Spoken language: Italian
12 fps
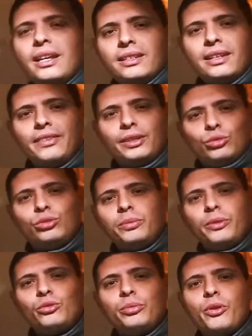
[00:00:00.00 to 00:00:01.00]
Salve a tutti,
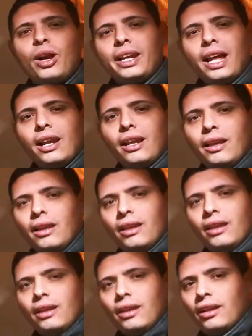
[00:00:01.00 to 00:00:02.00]
benvenuti sul mio canale,
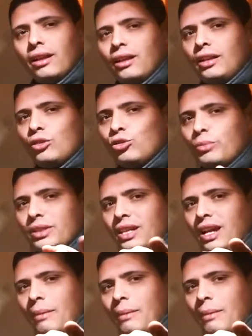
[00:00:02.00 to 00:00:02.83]
eh, io sono Mr.